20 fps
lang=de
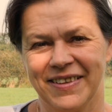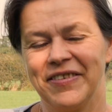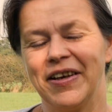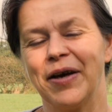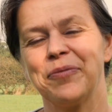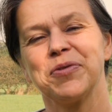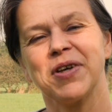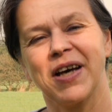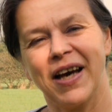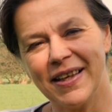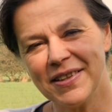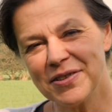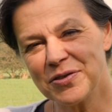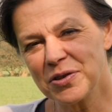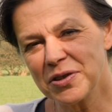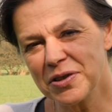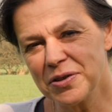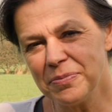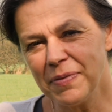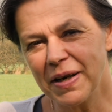Wir haben eine
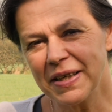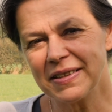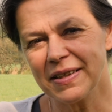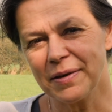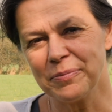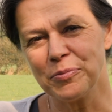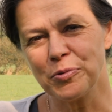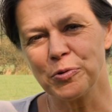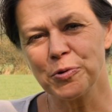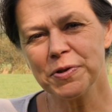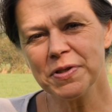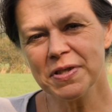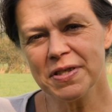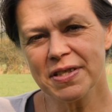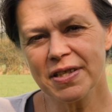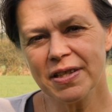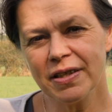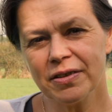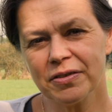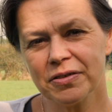Radtour gemacht am
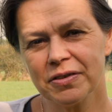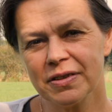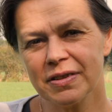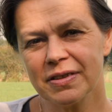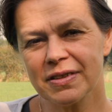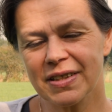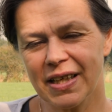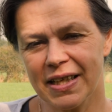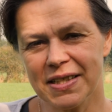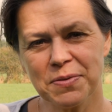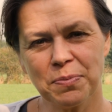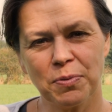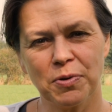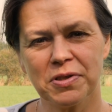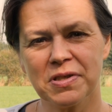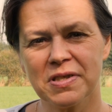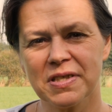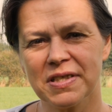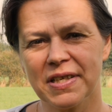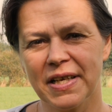Bodensee und ganz
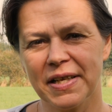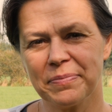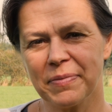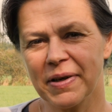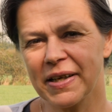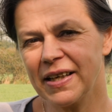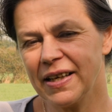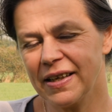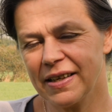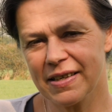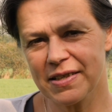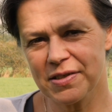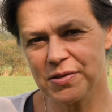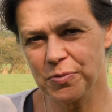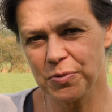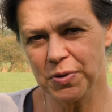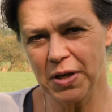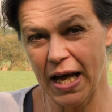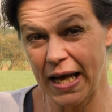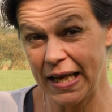plötzlich hält mein kleiner
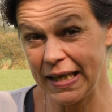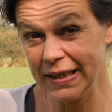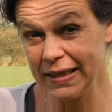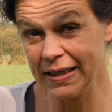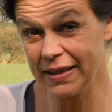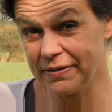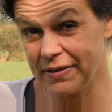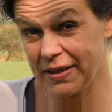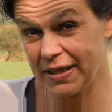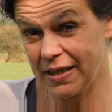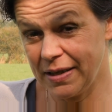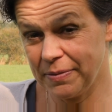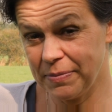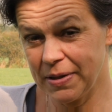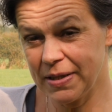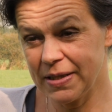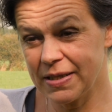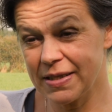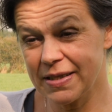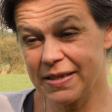Sohn an, der war
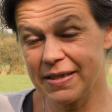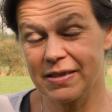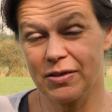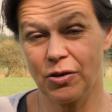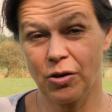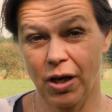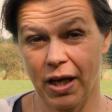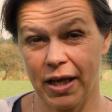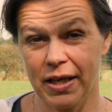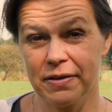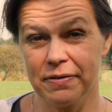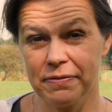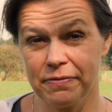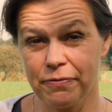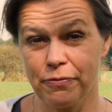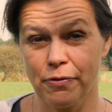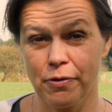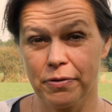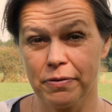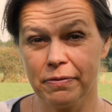damals noch keine
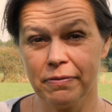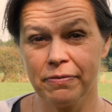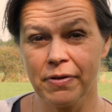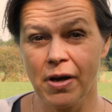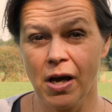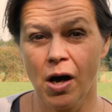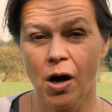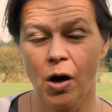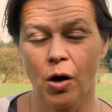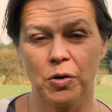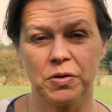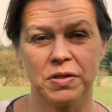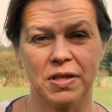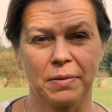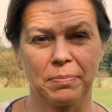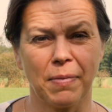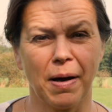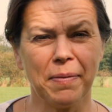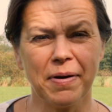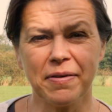fünf, und
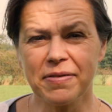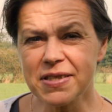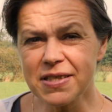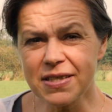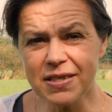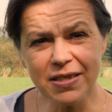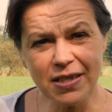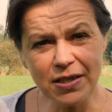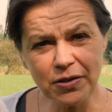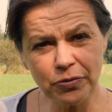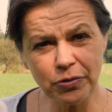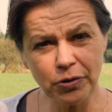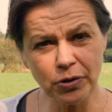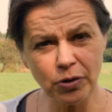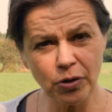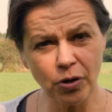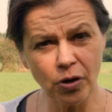sagt, Mama, was ist das für ein